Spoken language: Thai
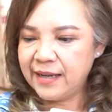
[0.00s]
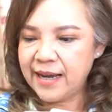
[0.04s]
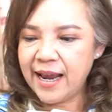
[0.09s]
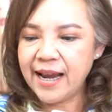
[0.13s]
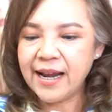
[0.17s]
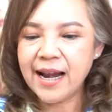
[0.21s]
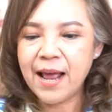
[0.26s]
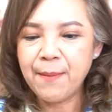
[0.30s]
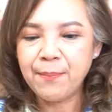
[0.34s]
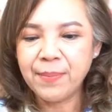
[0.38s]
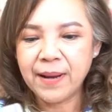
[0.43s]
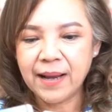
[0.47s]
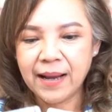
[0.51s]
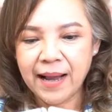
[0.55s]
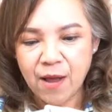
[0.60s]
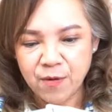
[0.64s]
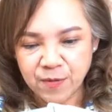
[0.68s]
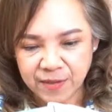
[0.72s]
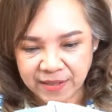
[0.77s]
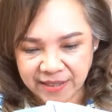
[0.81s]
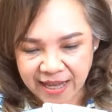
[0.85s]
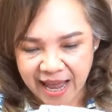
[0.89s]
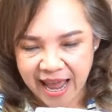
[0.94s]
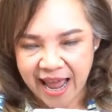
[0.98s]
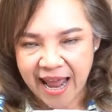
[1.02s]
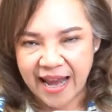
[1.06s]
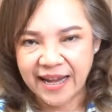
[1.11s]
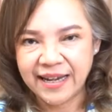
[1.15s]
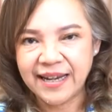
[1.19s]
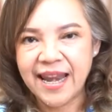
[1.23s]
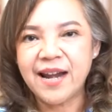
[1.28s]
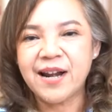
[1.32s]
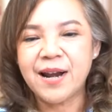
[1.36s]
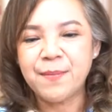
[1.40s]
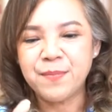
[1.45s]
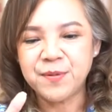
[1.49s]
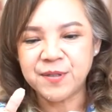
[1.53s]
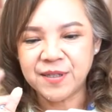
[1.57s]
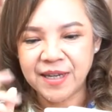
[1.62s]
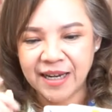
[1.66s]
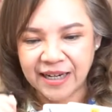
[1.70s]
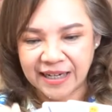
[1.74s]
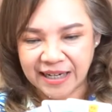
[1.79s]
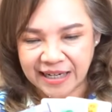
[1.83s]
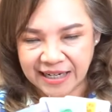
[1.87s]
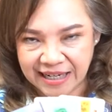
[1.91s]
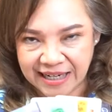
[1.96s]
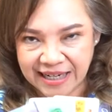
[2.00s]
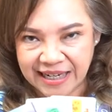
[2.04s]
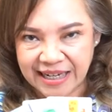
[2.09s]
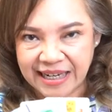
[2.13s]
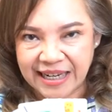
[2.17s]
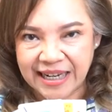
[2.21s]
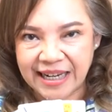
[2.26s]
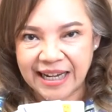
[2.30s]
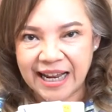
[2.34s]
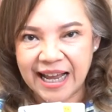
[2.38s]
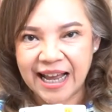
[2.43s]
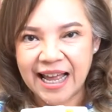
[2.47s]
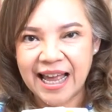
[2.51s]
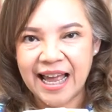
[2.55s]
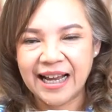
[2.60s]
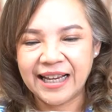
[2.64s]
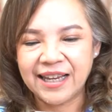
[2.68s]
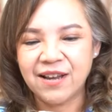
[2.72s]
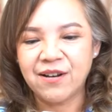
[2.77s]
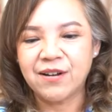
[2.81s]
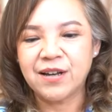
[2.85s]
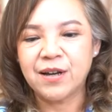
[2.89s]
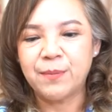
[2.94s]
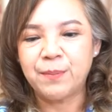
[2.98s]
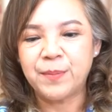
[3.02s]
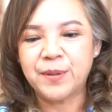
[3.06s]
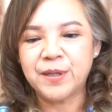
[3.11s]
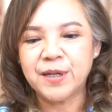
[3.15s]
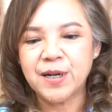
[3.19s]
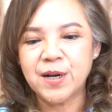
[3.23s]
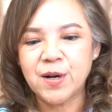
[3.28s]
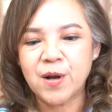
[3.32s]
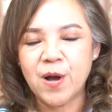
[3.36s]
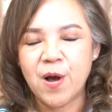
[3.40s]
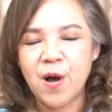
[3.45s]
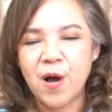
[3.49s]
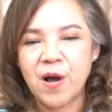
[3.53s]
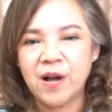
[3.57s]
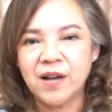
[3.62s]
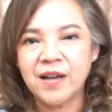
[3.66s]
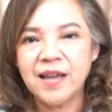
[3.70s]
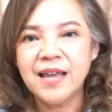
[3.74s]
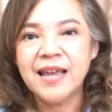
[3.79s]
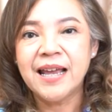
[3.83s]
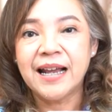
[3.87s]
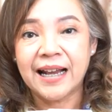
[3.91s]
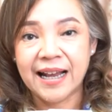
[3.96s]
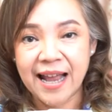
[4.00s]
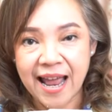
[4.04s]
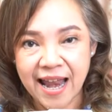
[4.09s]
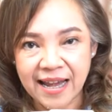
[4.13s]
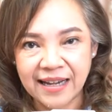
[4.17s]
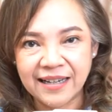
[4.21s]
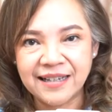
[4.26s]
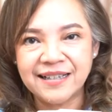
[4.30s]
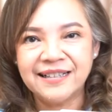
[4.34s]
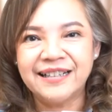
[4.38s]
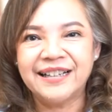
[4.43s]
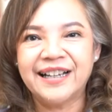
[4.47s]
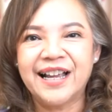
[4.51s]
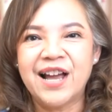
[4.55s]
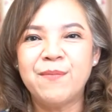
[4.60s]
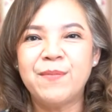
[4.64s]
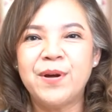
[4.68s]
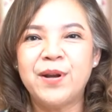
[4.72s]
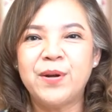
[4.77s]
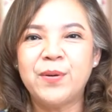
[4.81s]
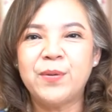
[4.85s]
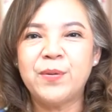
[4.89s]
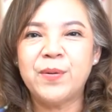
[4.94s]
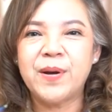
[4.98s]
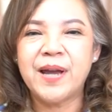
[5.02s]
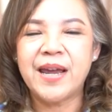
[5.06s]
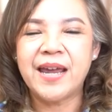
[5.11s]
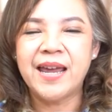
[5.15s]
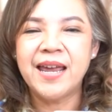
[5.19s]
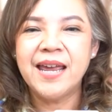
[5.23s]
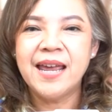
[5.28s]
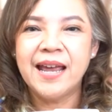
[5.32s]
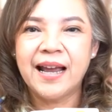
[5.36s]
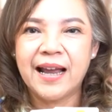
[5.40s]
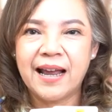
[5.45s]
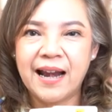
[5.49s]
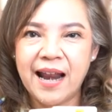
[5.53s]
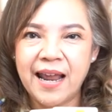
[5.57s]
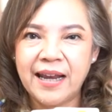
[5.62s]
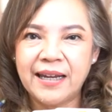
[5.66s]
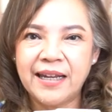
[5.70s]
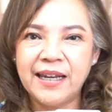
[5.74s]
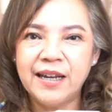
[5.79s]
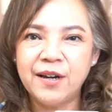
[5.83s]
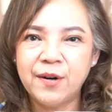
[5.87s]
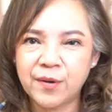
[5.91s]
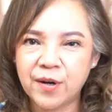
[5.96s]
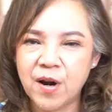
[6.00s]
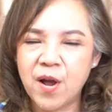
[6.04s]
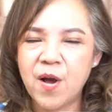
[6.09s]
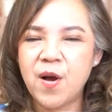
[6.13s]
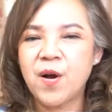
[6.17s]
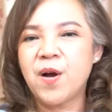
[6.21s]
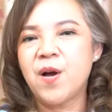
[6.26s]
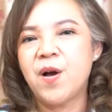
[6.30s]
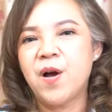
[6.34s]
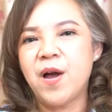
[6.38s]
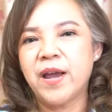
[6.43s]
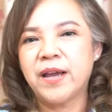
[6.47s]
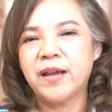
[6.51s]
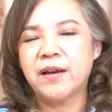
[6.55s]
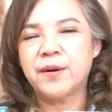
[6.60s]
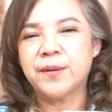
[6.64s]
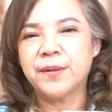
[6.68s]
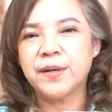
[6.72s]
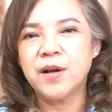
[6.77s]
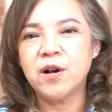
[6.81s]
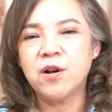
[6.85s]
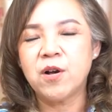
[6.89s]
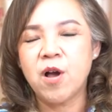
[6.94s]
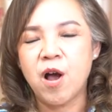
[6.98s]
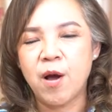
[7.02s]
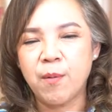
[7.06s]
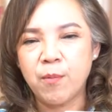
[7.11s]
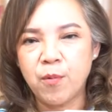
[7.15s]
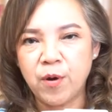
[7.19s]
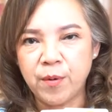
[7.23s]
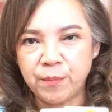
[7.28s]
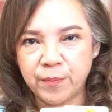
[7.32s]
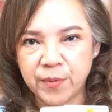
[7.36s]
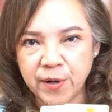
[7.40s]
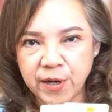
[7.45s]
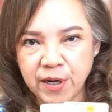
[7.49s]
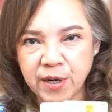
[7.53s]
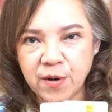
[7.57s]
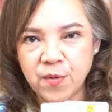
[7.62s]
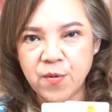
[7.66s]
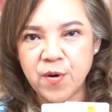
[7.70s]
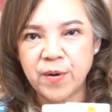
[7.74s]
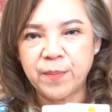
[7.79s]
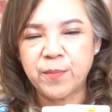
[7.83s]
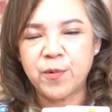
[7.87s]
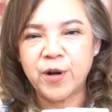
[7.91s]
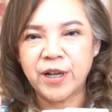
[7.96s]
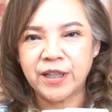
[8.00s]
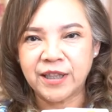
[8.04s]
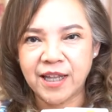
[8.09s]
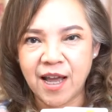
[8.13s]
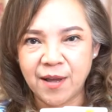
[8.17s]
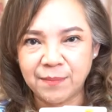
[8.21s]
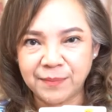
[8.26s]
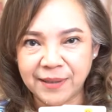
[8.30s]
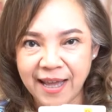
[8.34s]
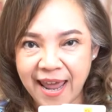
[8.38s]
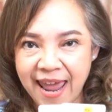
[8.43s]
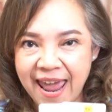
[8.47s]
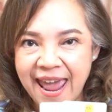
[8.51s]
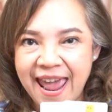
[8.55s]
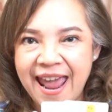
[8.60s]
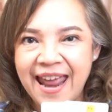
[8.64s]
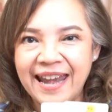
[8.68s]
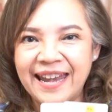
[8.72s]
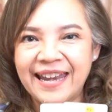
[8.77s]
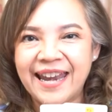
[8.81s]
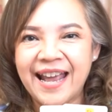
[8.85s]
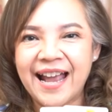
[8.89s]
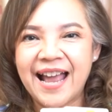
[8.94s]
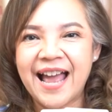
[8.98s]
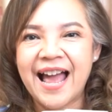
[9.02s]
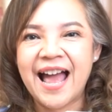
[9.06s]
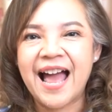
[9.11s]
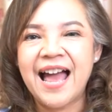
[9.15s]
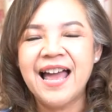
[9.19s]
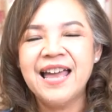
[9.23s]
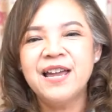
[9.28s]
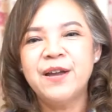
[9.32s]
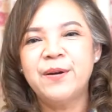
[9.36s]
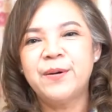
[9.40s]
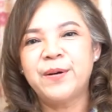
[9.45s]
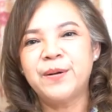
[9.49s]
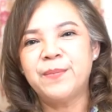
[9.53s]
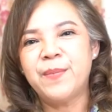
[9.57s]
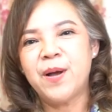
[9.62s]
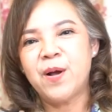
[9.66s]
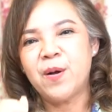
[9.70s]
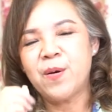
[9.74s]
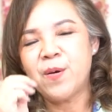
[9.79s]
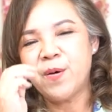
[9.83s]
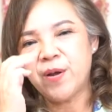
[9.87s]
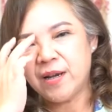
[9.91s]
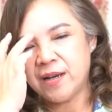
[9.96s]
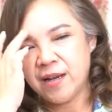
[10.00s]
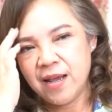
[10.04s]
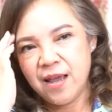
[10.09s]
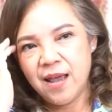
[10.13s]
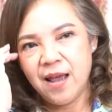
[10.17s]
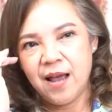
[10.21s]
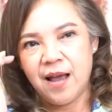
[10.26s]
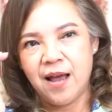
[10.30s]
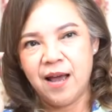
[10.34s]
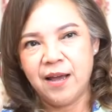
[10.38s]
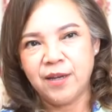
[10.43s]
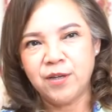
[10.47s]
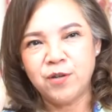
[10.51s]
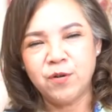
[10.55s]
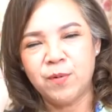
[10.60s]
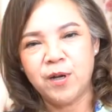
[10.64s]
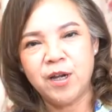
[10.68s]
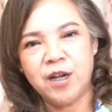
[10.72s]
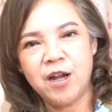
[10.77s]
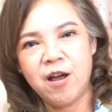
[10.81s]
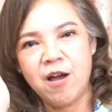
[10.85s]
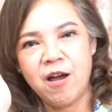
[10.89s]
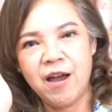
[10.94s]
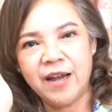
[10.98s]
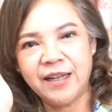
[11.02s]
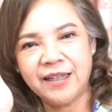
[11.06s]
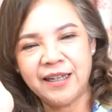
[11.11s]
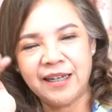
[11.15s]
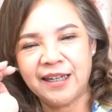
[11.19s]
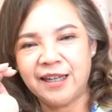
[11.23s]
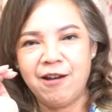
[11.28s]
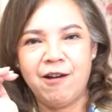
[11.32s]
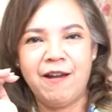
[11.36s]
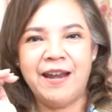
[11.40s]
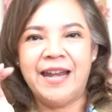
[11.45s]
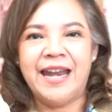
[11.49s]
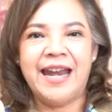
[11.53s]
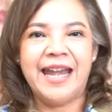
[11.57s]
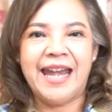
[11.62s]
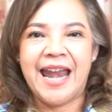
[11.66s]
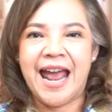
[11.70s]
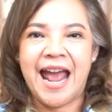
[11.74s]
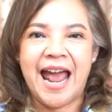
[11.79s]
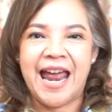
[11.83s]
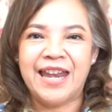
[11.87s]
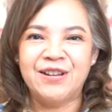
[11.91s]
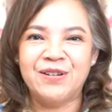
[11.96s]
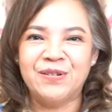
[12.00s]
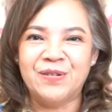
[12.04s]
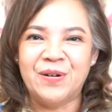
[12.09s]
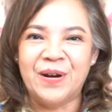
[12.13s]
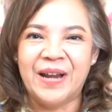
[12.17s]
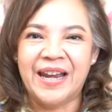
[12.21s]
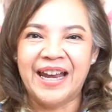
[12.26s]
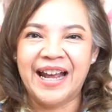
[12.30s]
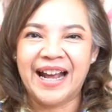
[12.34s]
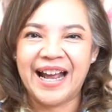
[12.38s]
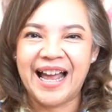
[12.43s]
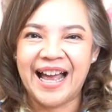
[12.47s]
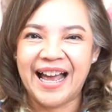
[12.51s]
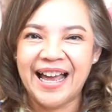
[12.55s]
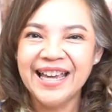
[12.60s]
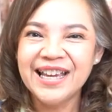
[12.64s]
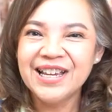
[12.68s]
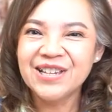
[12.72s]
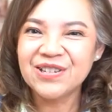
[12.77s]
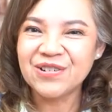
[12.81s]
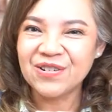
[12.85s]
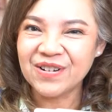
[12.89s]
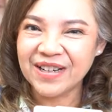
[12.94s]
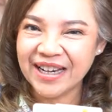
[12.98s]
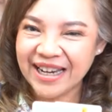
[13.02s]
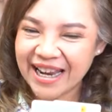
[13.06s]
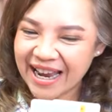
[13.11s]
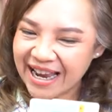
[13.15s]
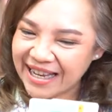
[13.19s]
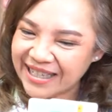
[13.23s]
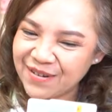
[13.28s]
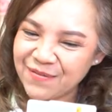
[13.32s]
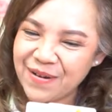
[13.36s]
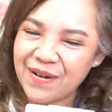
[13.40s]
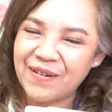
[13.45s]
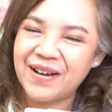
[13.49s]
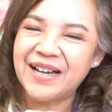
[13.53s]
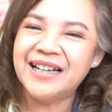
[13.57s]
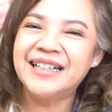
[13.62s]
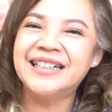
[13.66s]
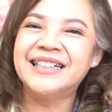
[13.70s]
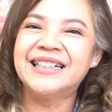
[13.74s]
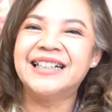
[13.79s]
ได้รับข่าวสารได้รับสิ่งดีๆนะคะเกี่ยวกับเรื่องของการเงินเข้ามาด้วยใครที่รอคอยเกี่ยวกับเรื่องของผลประโยชน์ผลตอบแทนนะคะหรือบางคนอยู่บนดอยติดดอยนานๆอยู่นะคะช่วงนี้อาจจะแบบ